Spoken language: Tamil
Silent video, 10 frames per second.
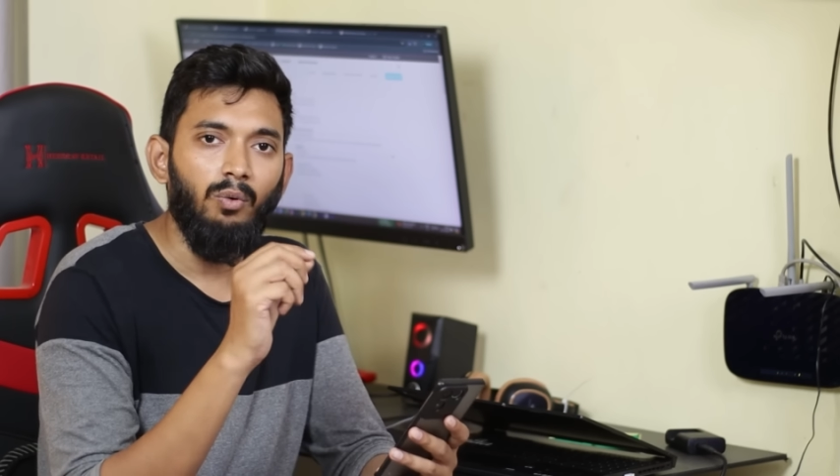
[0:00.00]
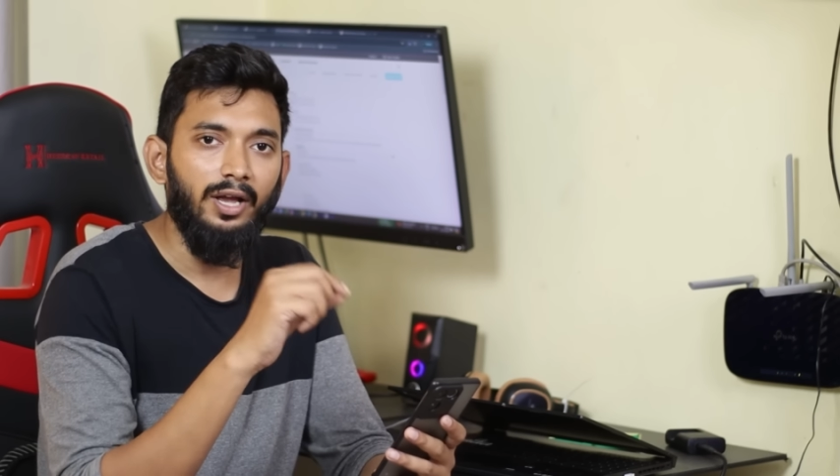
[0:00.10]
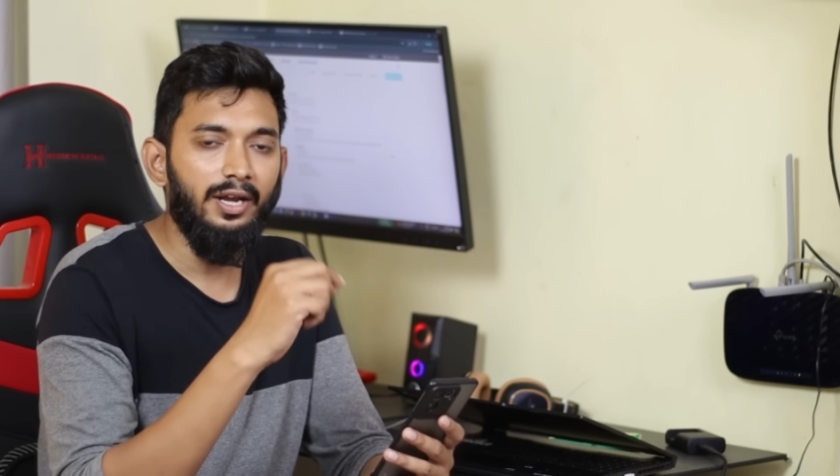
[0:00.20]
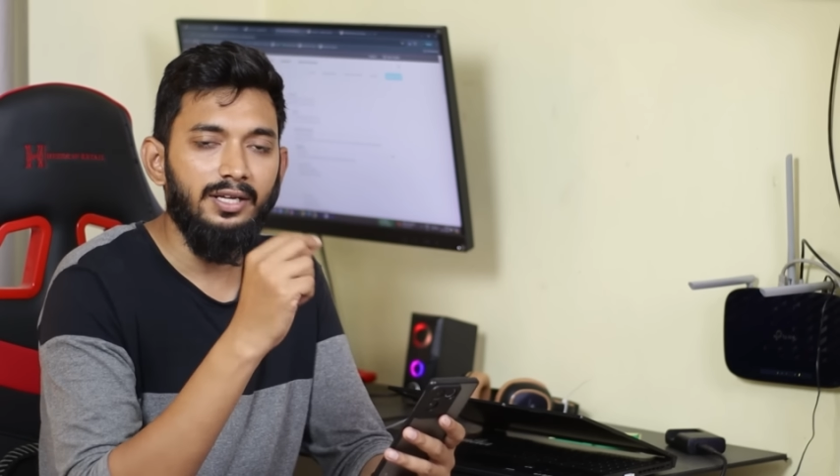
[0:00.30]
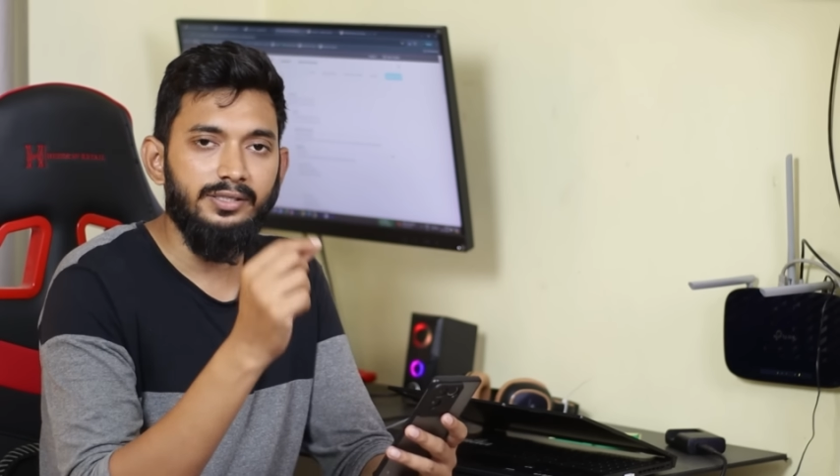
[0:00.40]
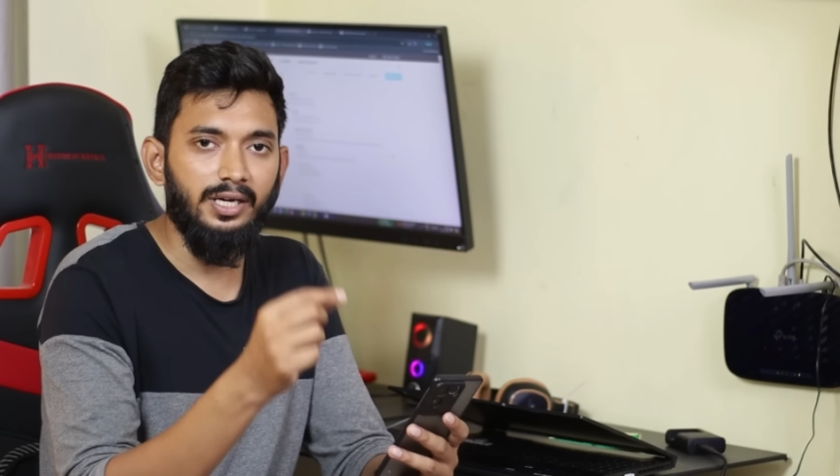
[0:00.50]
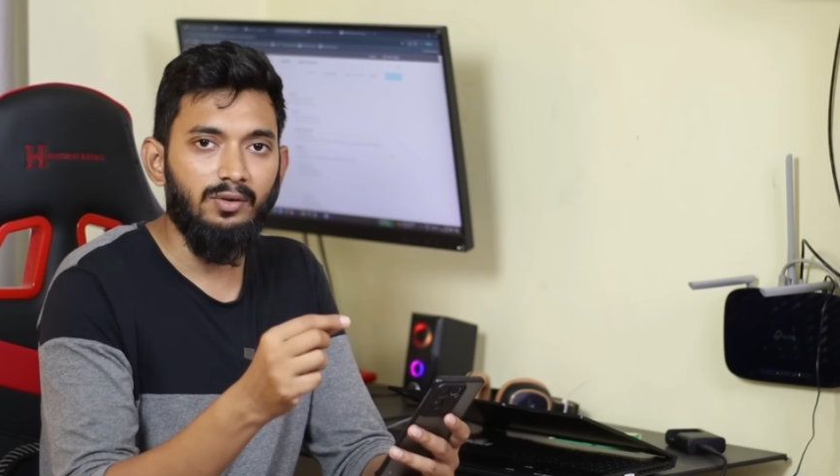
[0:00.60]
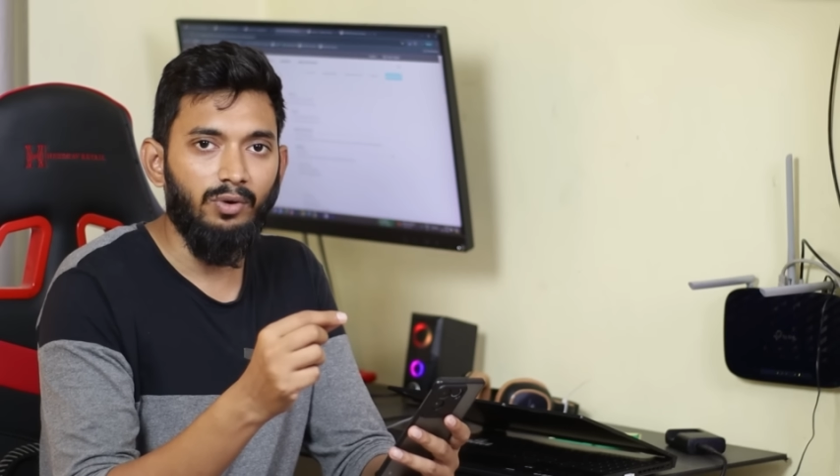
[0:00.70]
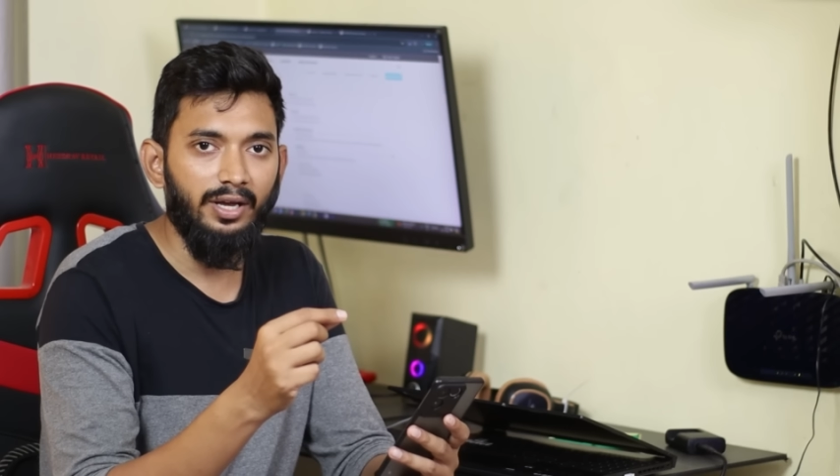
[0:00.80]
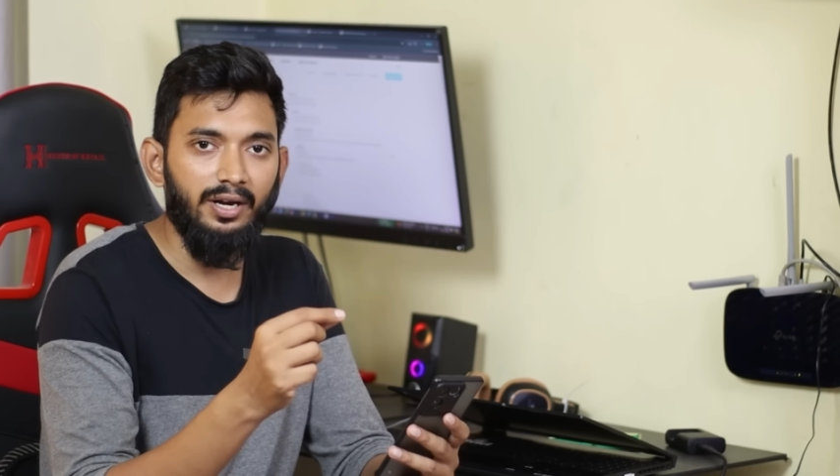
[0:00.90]
ஒயரிங் சா
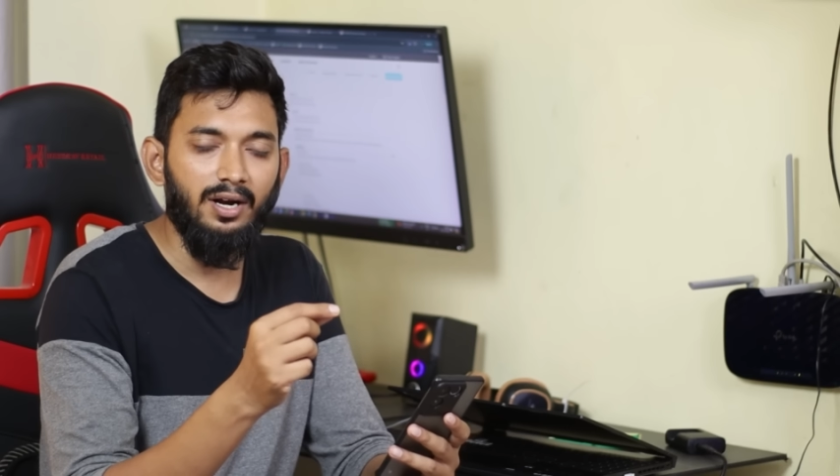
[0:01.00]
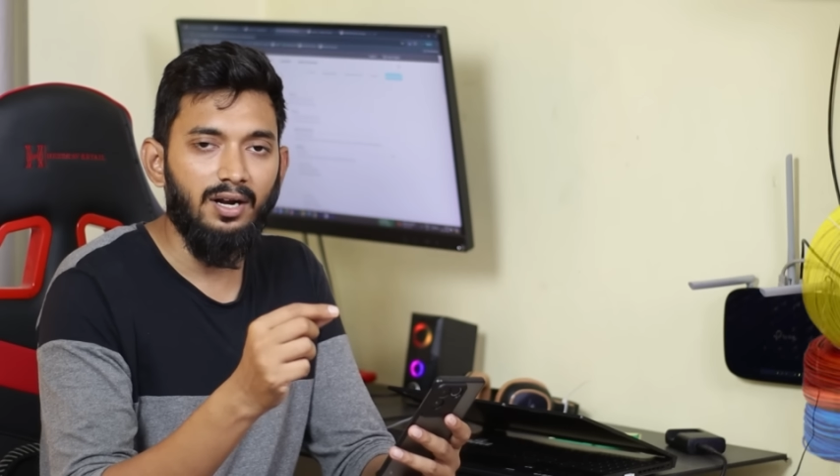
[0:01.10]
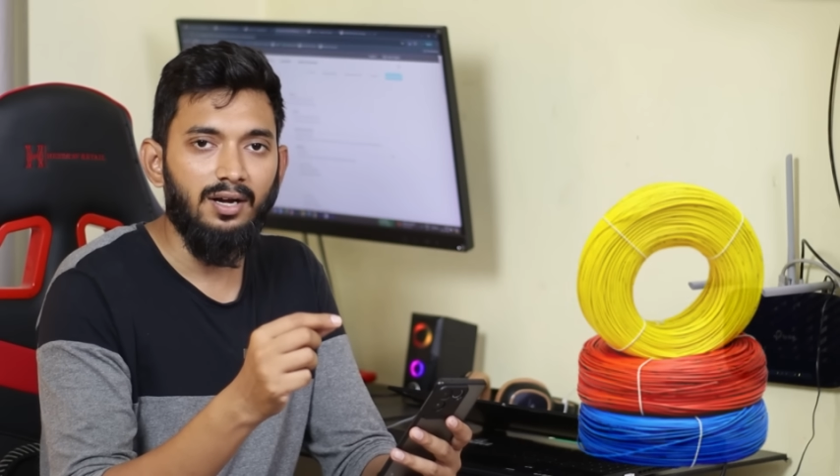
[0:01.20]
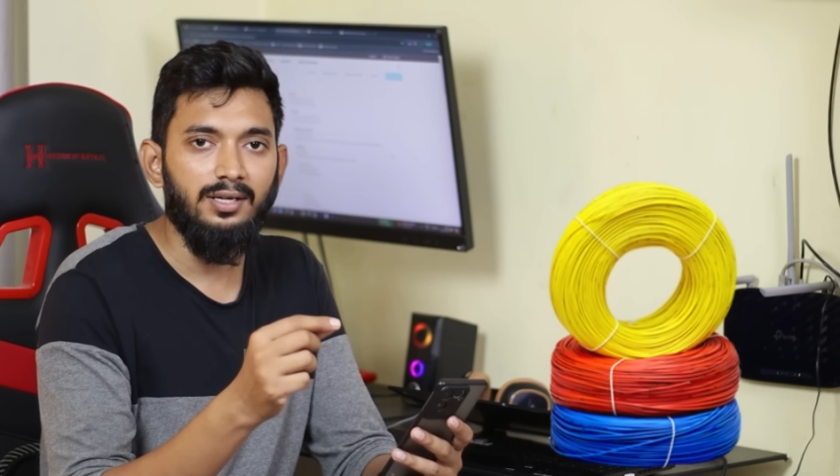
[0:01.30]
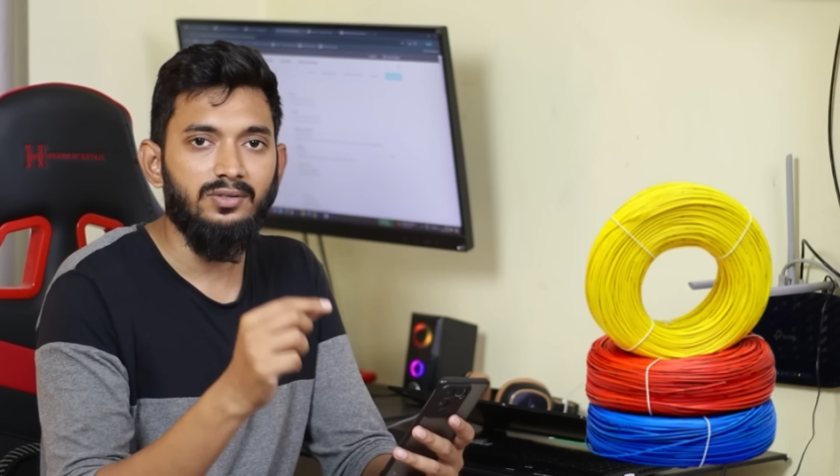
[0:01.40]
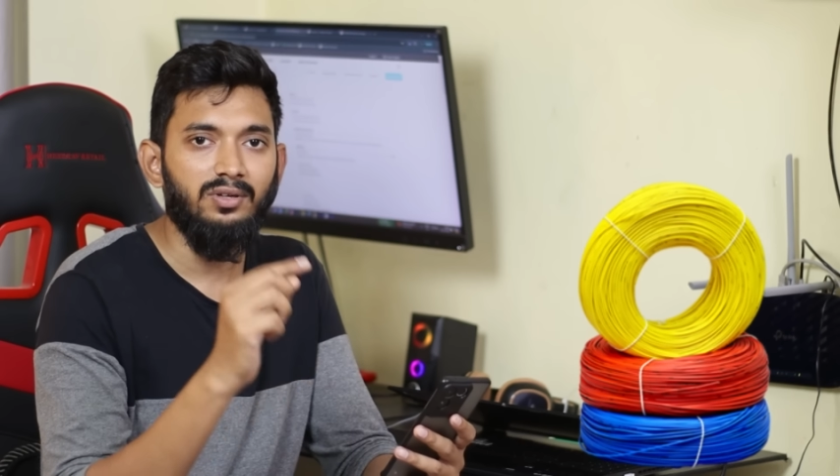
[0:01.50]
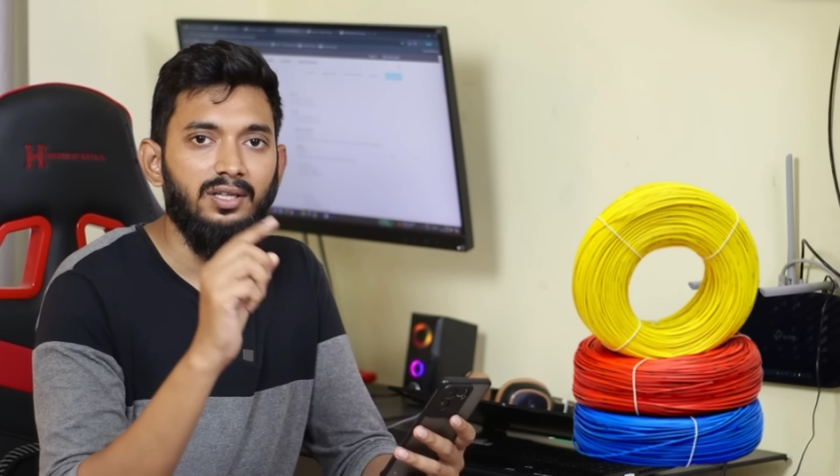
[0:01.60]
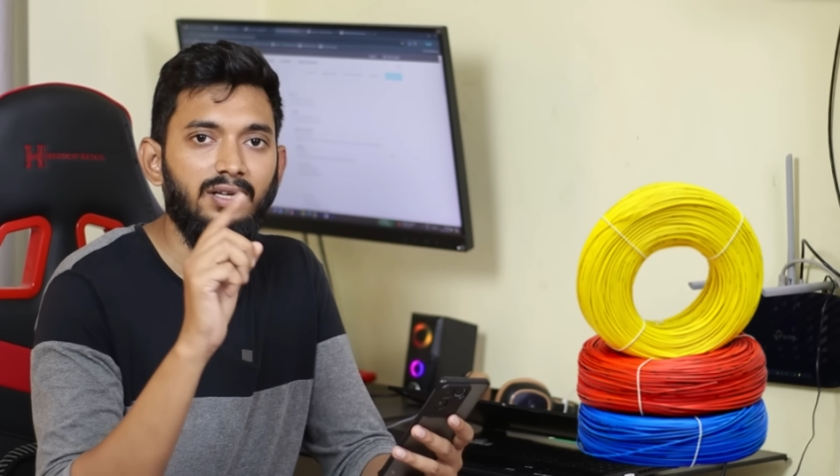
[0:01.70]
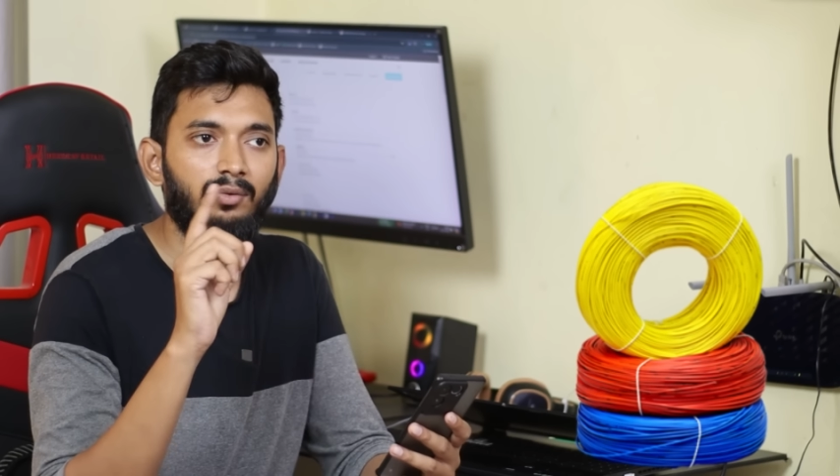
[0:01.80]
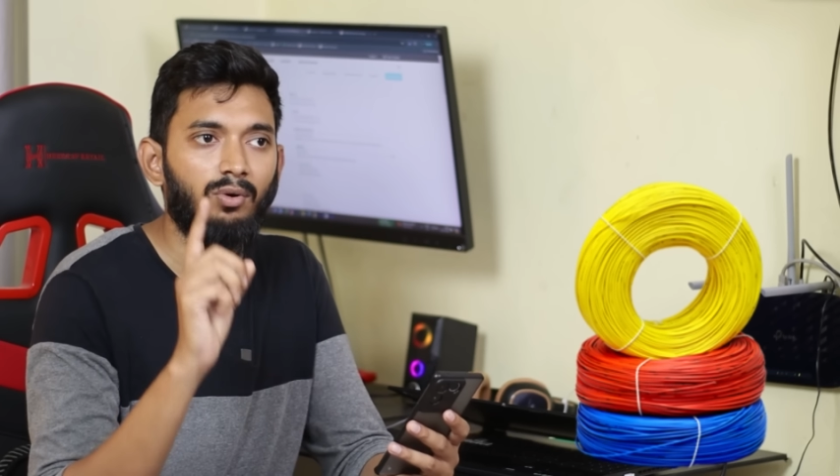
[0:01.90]
ஒயருக்கான காசு வந்து